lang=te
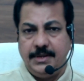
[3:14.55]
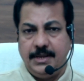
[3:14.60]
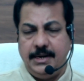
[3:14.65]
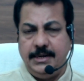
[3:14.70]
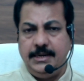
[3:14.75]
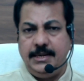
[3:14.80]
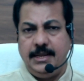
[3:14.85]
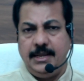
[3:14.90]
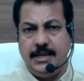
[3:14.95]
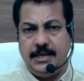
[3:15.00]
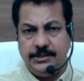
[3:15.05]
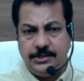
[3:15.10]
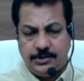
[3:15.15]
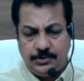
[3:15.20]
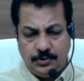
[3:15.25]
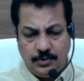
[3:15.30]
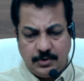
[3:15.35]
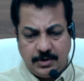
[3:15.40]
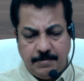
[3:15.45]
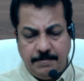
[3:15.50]
అంటే
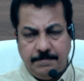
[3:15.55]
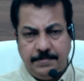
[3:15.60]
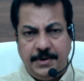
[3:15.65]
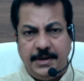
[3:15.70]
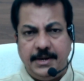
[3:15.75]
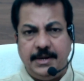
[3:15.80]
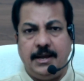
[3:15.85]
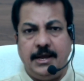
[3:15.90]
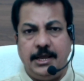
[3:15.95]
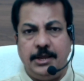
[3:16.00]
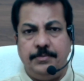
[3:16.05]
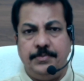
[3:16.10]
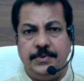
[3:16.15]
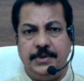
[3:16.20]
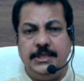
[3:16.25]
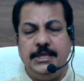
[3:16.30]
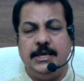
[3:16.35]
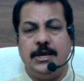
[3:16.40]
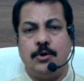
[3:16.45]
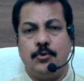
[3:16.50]
అంతటితో కంప్లీట్గా
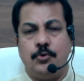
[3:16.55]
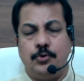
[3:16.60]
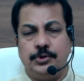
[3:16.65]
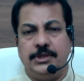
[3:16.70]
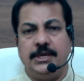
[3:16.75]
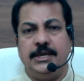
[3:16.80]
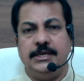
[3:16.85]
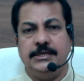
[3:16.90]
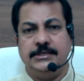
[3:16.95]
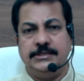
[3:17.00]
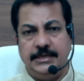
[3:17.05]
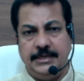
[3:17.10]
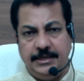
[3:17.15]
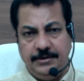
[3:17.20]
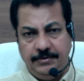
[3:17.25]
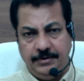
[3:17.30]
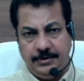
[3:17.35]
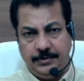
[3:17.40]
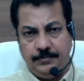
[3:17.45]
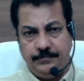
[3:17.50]
ఆగిపోయింది ఇక కొత్త కేసులు
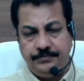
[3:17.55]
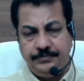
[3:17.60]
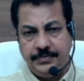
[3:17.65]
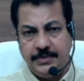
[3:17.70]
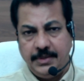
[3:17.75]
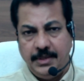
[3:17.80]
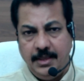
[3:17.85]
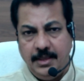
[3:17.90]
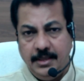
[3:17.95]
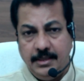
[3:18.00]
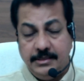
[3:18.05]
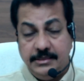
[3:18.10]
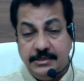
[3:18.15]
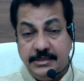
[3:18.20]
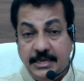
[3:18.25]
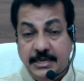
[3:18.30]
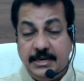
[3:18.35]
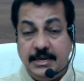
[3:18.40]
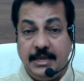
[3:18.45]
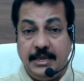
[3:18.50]
ఏం లేవు
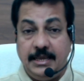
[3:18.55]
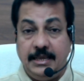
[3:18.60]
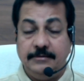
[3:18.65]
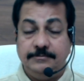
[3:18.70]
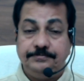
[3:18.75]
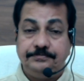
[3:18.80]
దీన్ని